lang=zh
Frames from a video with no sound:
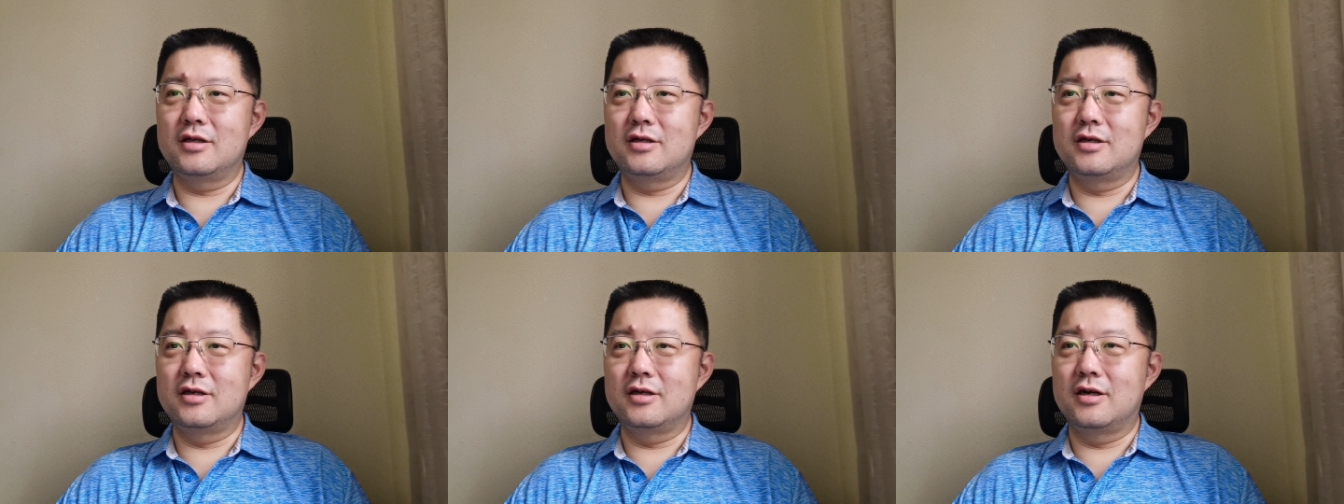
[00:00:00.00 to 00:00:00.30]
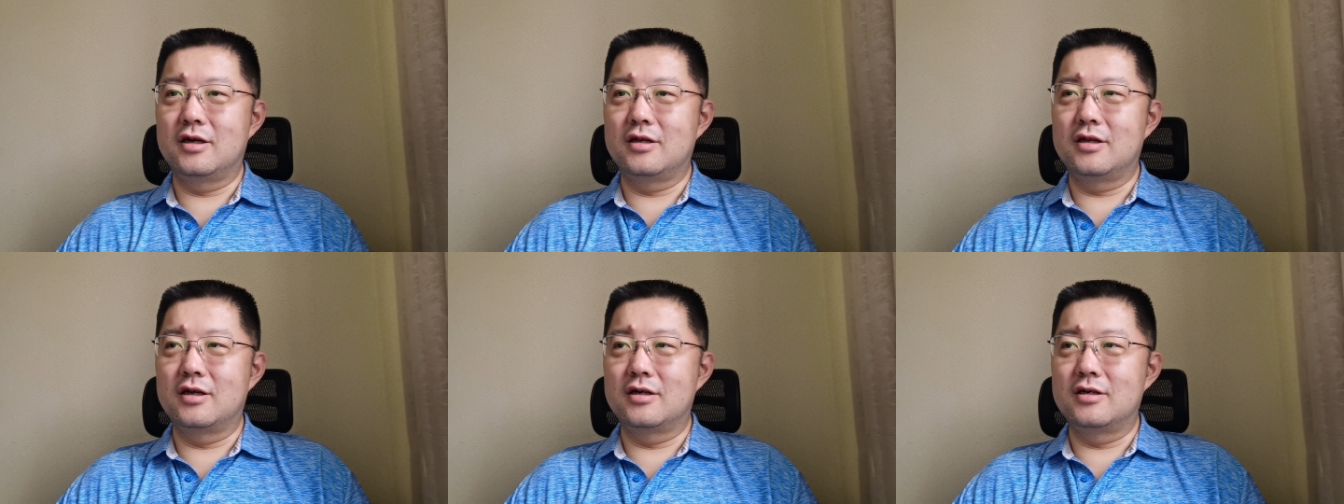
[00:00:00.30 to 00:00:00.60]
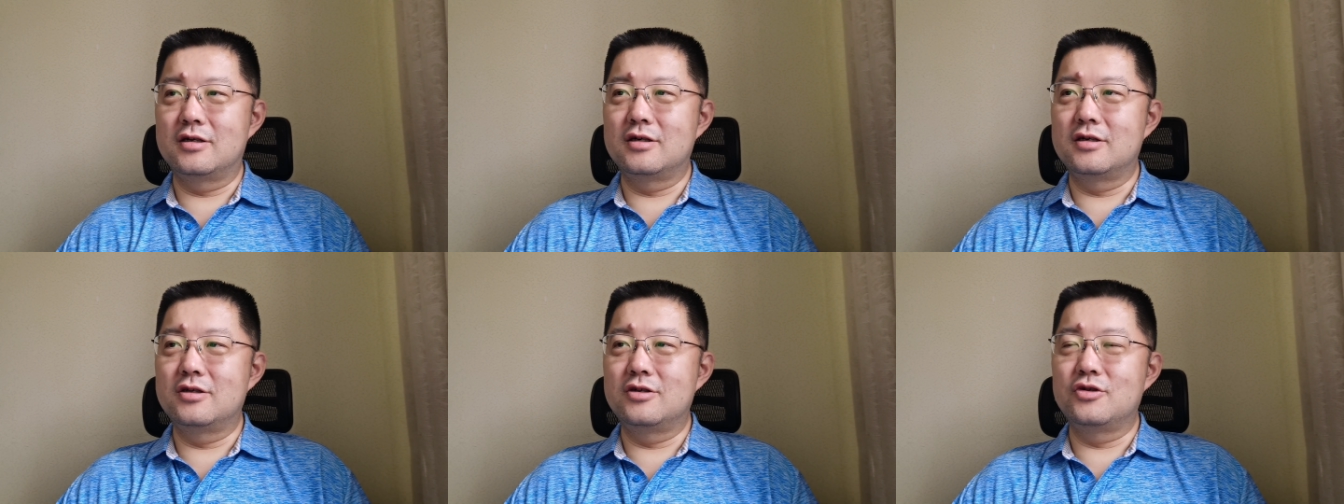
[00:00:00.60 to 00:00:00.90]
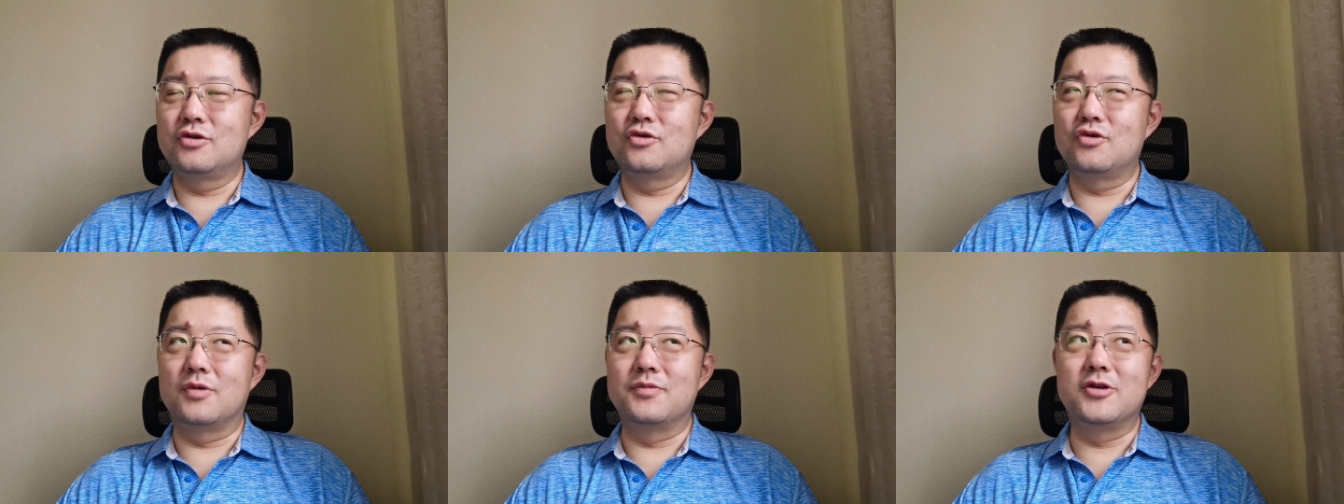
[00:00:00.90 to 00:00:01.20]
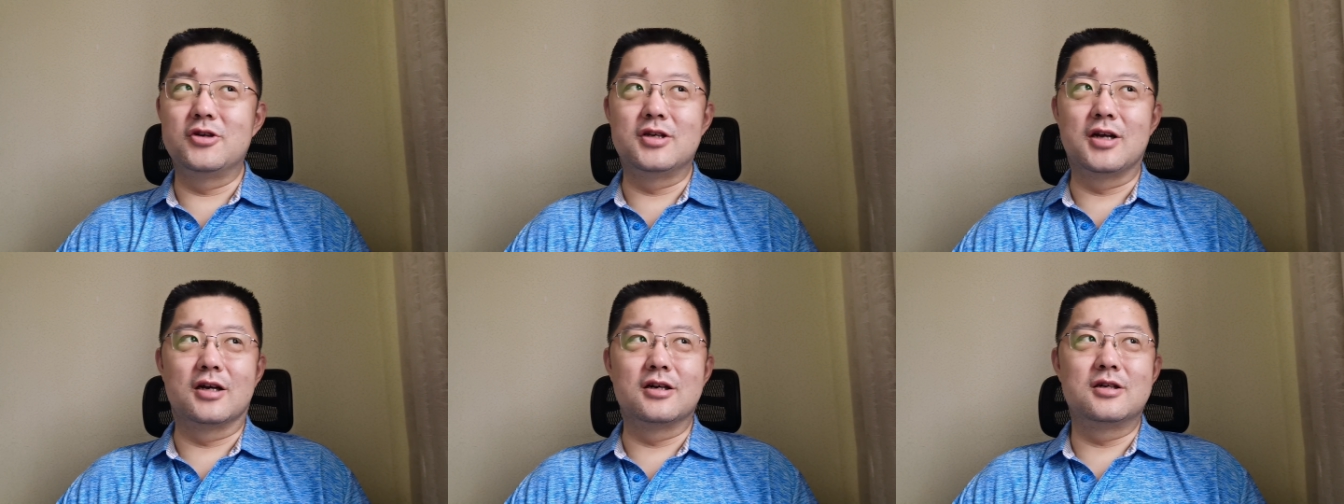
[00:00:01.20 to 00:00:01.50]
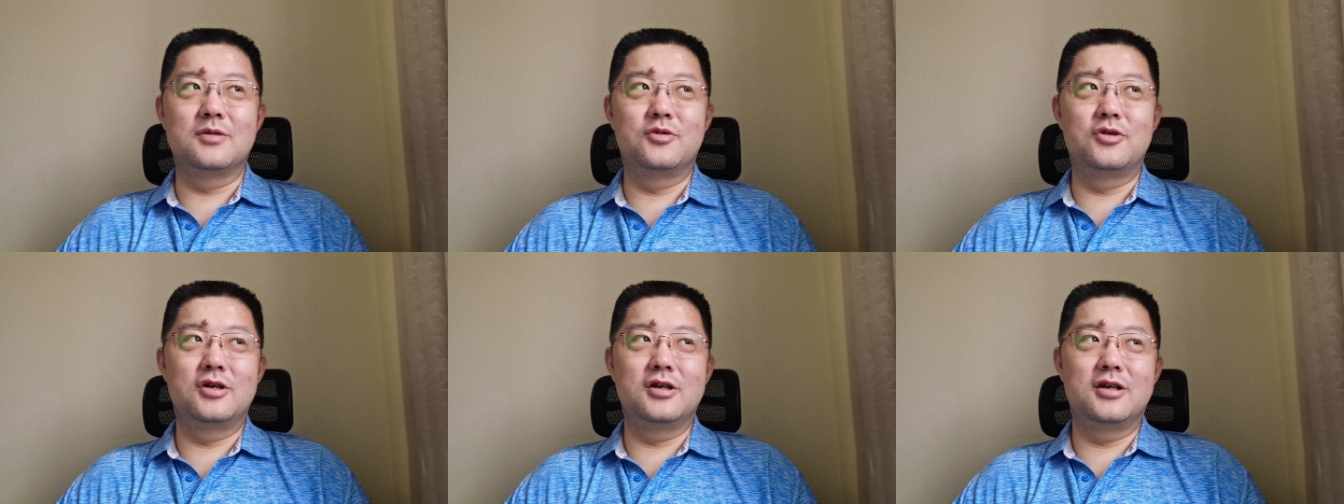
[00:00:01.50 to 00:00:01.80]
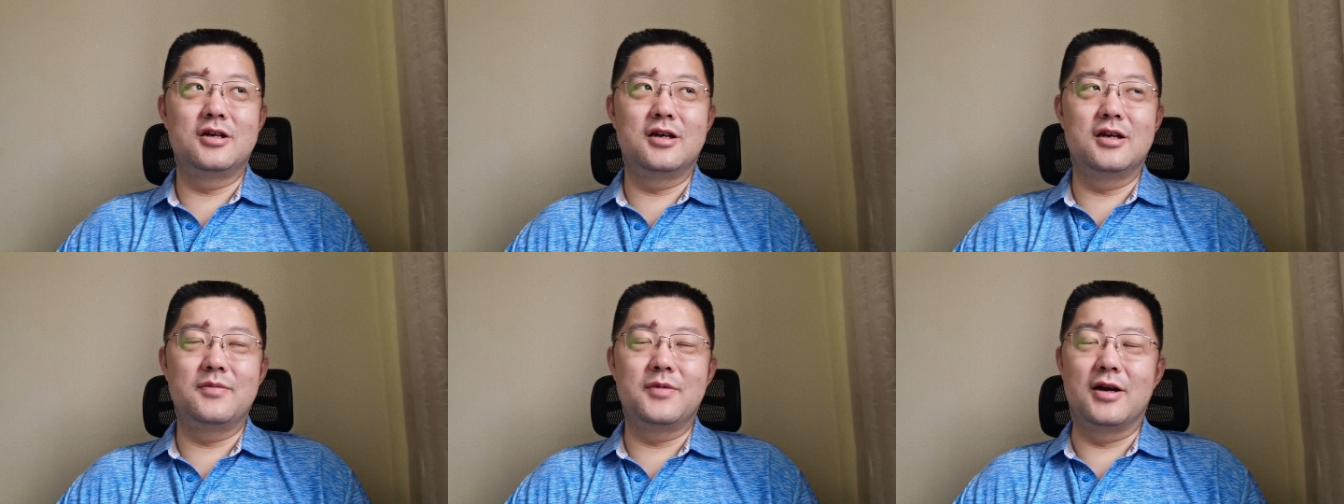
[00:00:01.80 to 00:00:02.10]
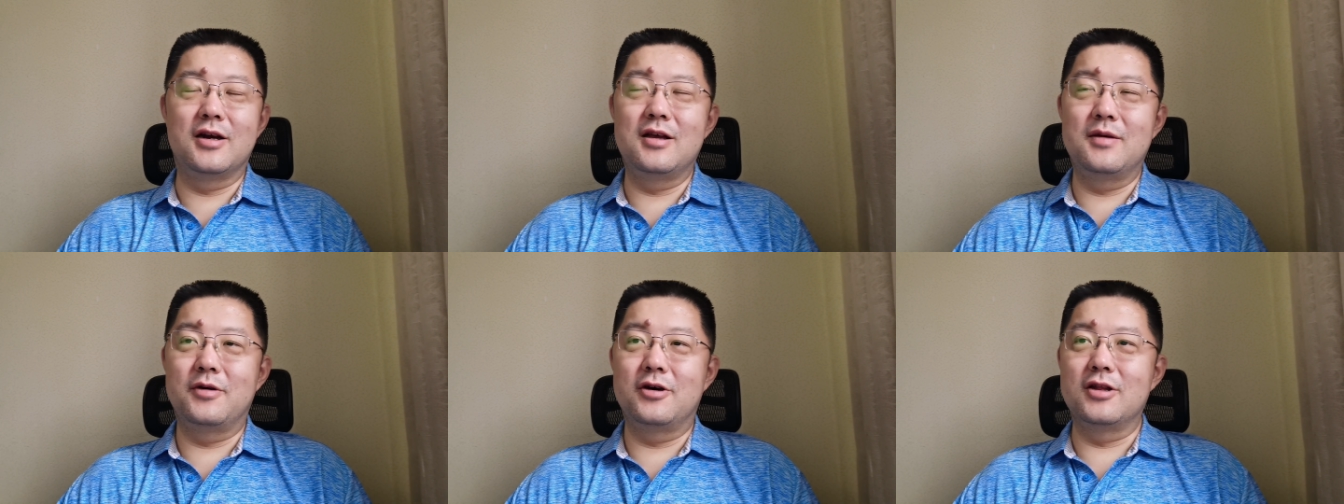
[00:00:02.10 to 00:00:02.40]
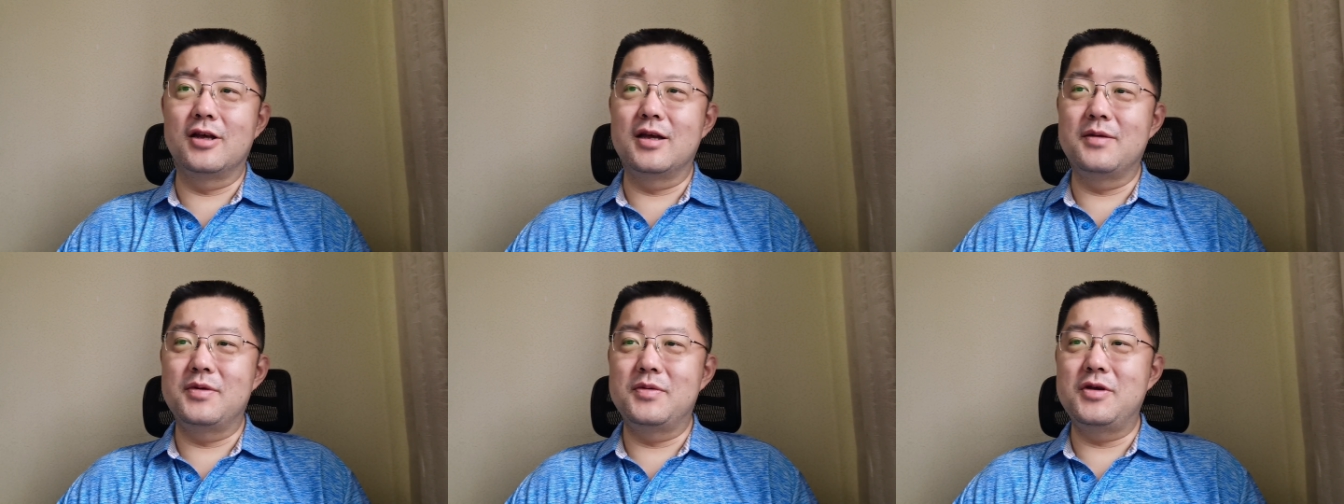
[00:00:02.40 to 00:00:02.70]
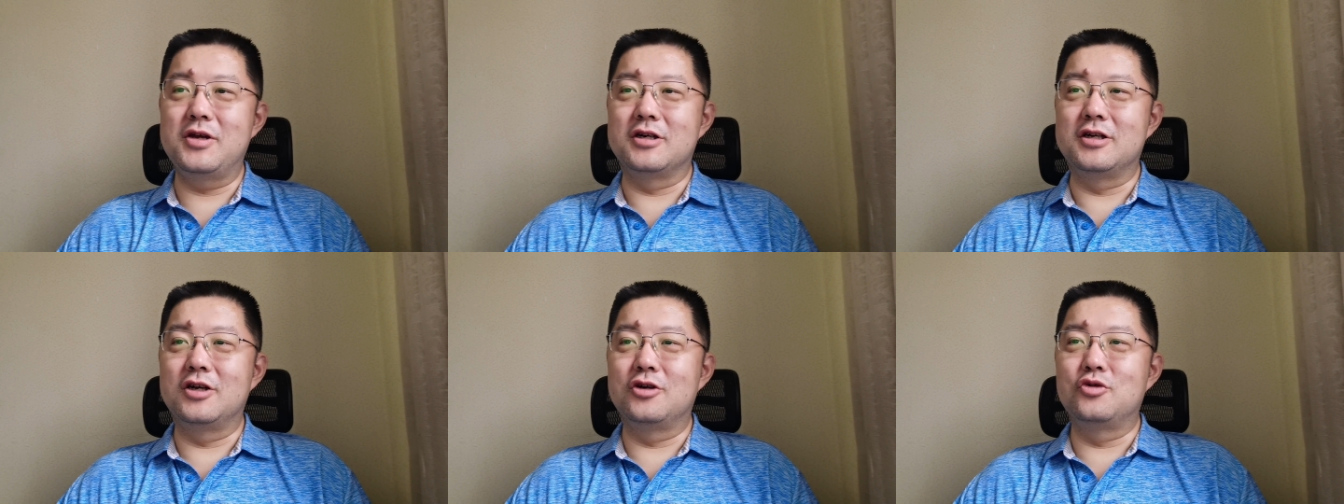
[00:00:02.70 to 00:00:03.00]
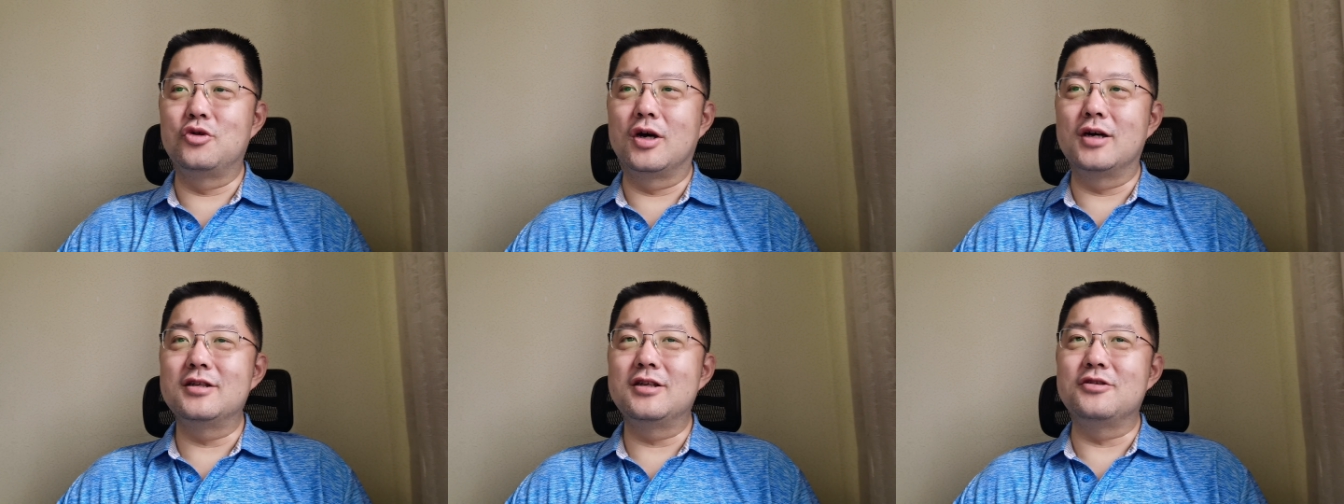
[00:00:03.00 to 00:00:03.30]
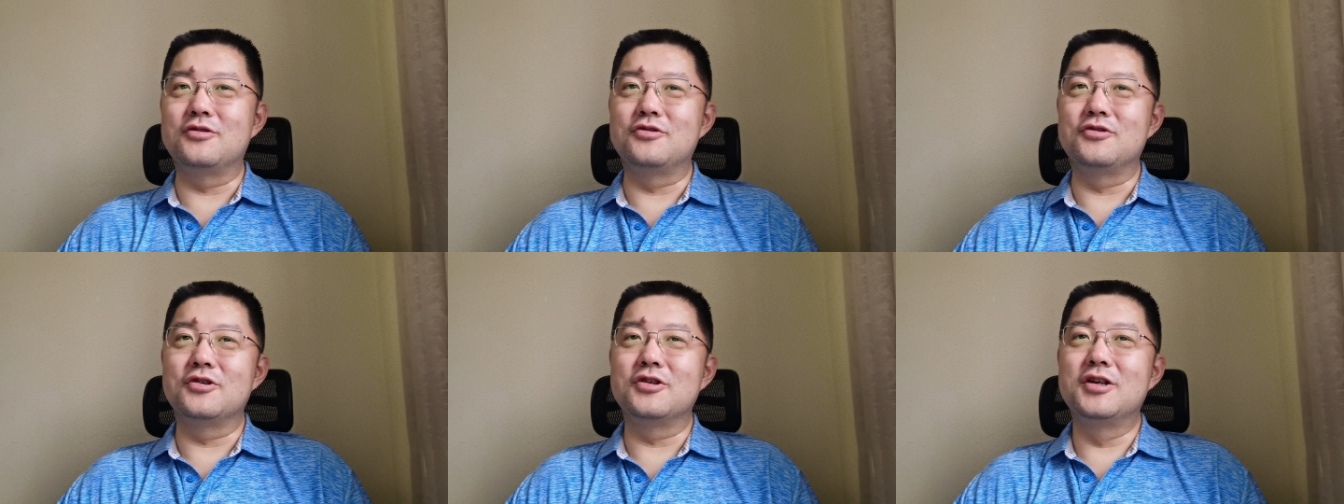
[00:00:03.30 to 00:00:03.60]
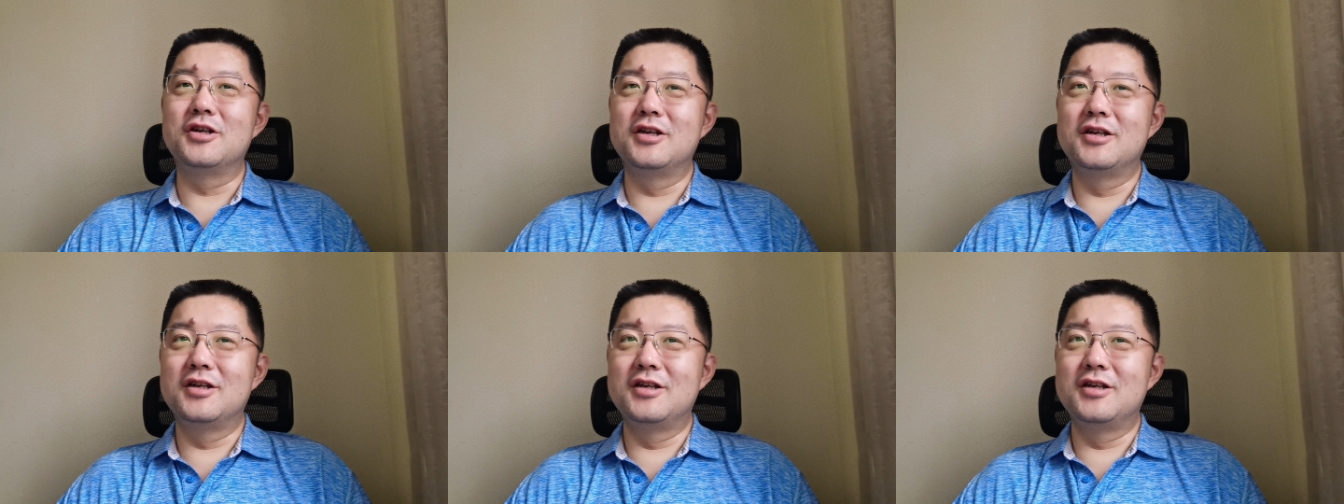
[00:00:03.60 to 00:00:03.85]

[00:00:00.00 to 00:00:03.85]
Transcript: 这个当时就我们就想，是不是可以把猎豹的 APP 直接装进去？